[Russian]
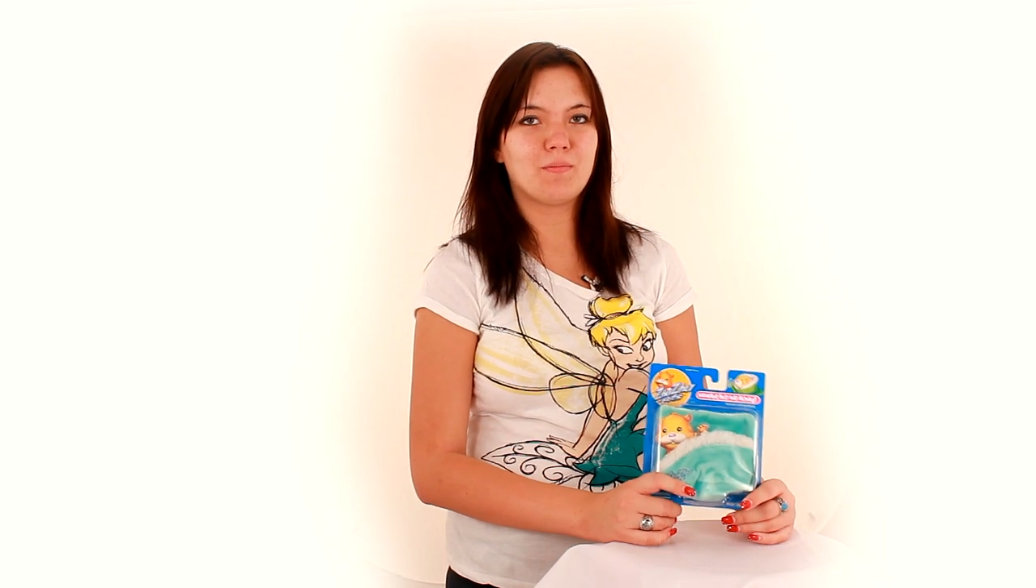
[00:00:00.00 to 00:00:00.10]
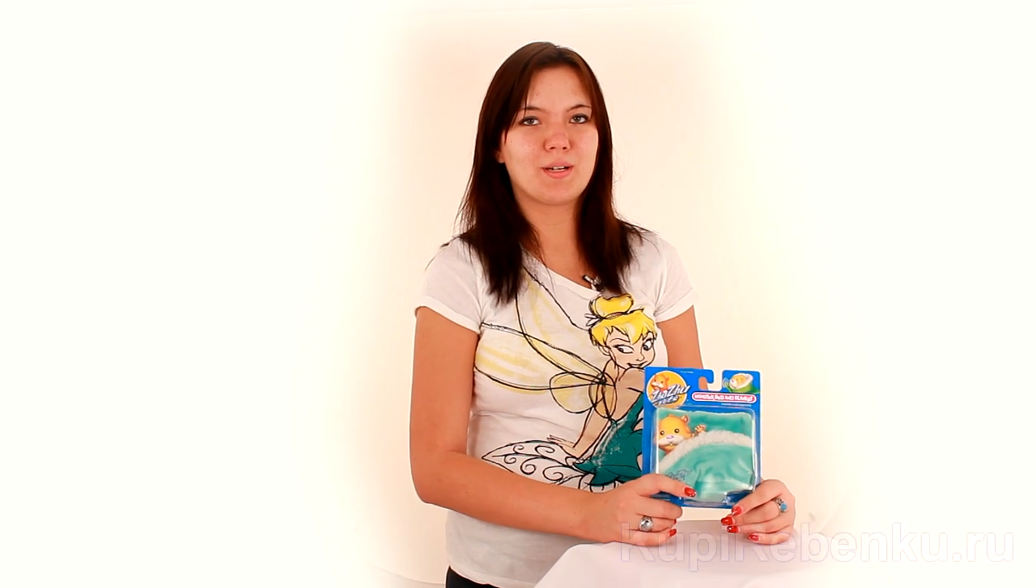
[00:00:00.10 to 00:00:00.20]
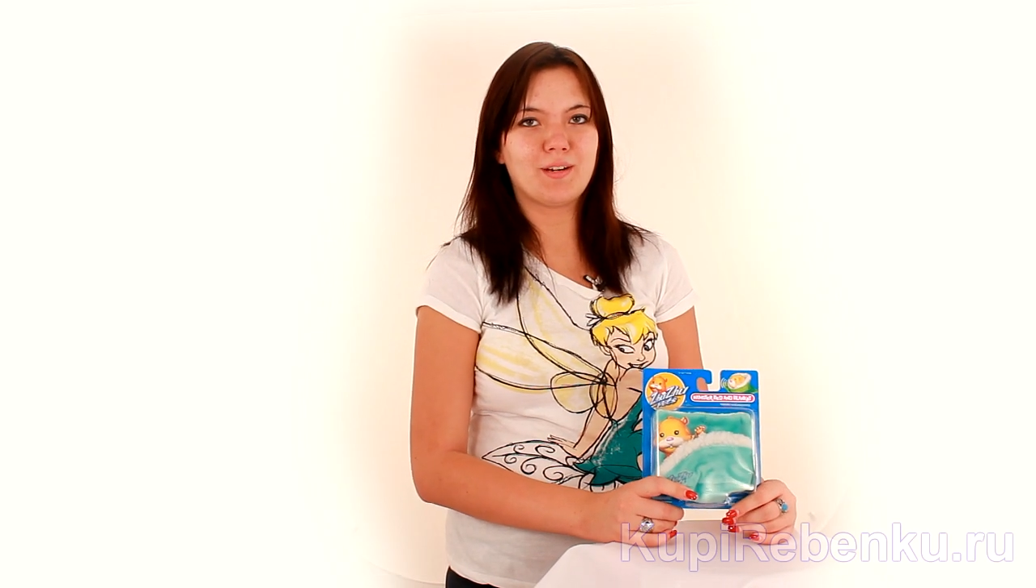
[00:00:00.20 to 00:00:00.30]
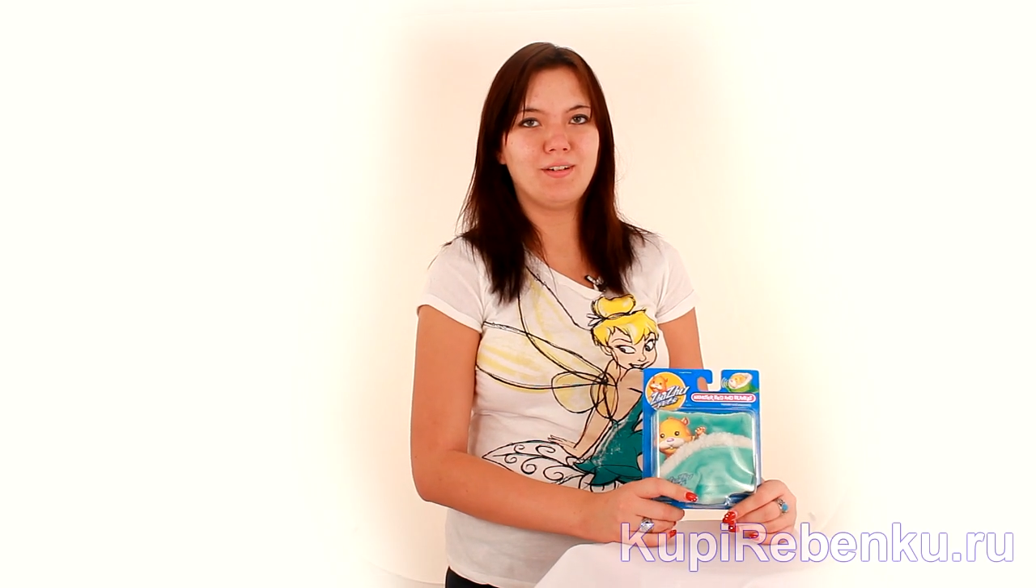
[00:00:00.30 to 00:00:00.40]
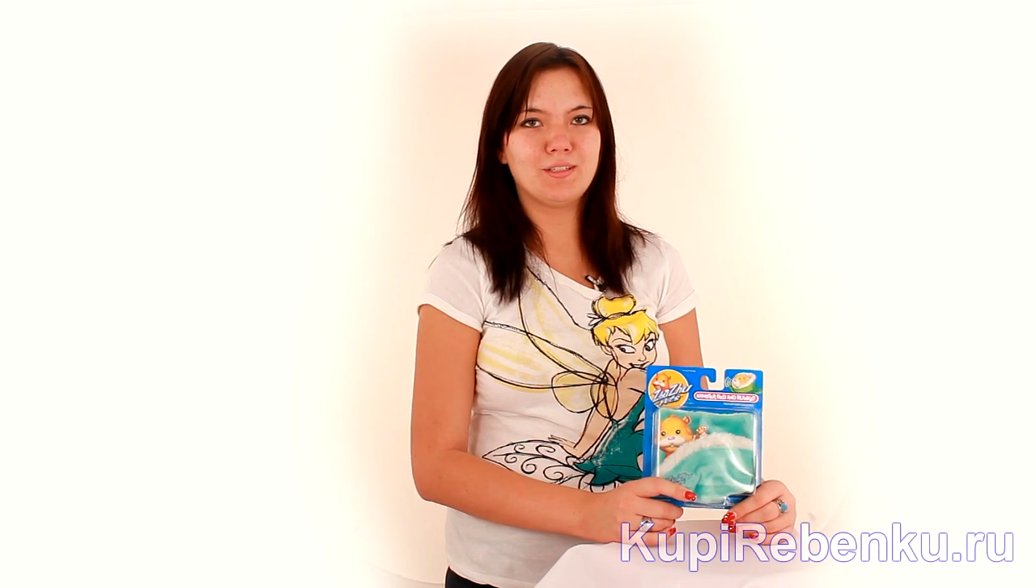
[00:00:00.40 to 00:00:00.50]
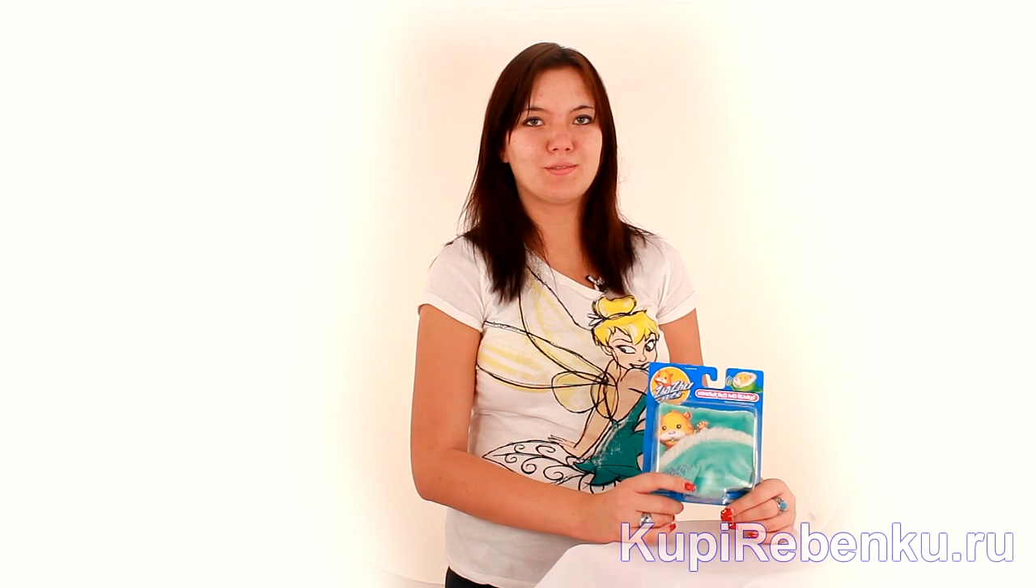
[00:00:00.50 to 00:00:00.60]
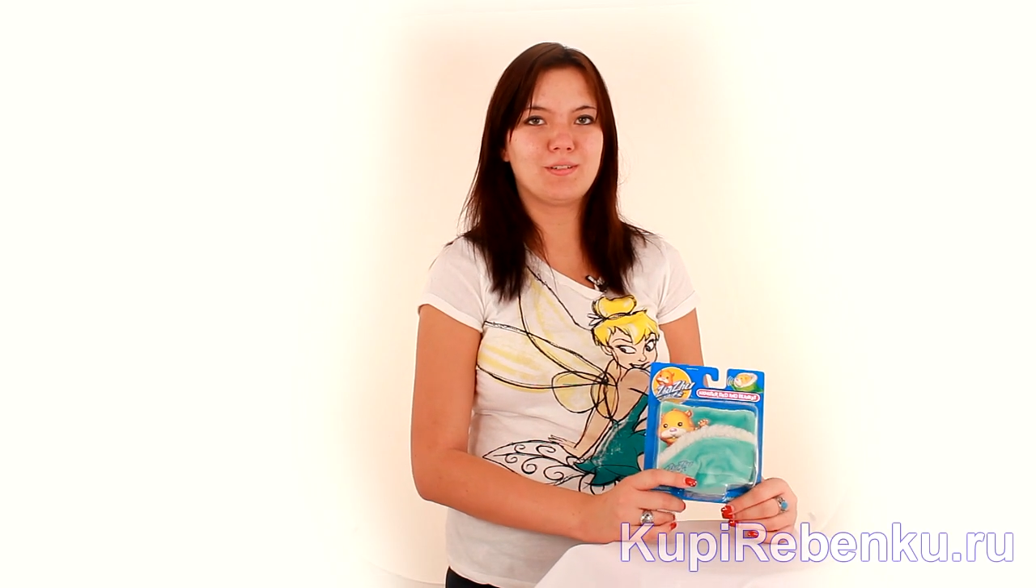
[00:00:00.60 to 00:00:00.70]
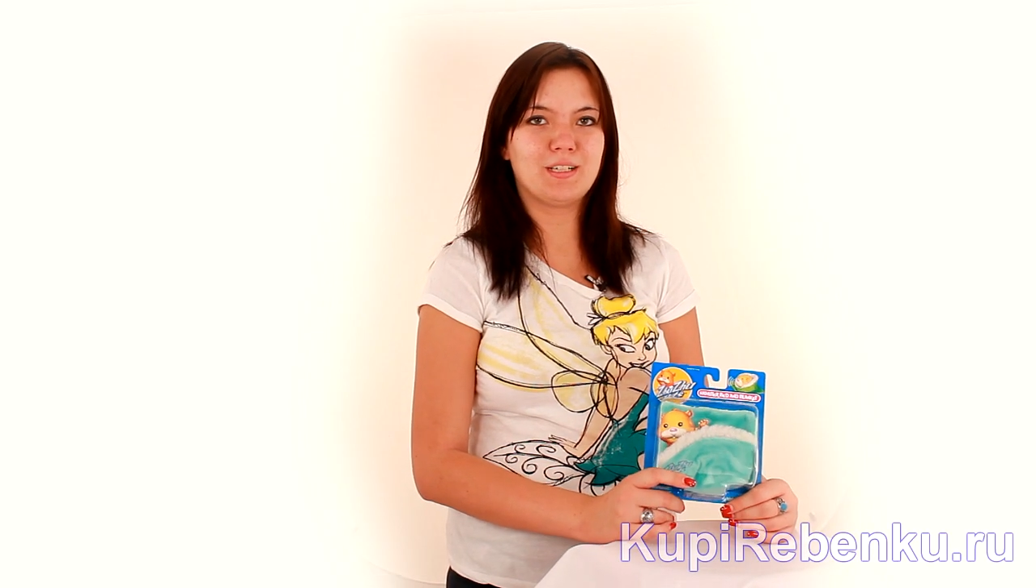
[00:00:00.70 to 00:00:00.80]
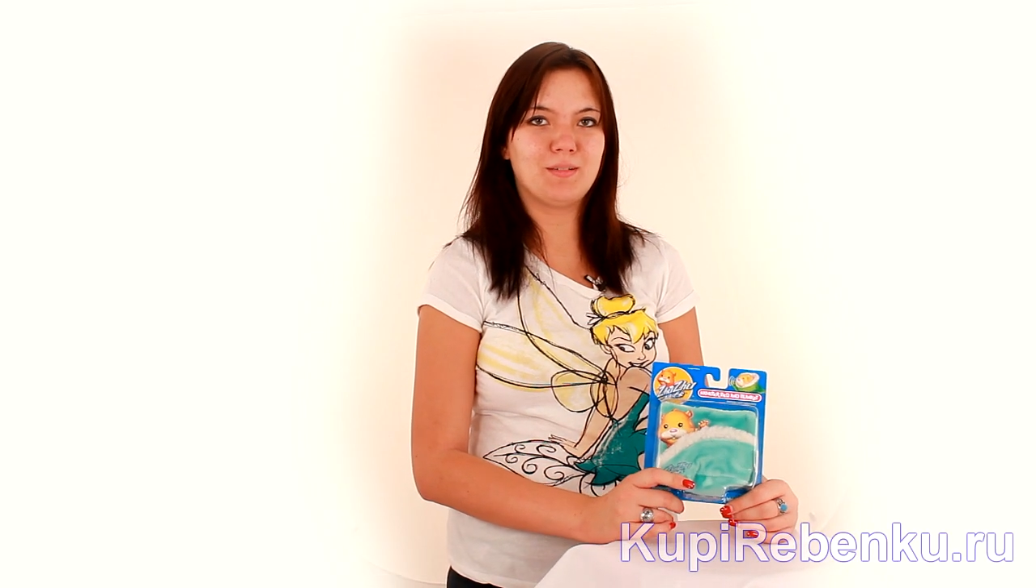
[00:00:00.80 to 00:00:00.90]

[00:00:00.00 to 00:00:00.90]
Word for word: вам кроватку для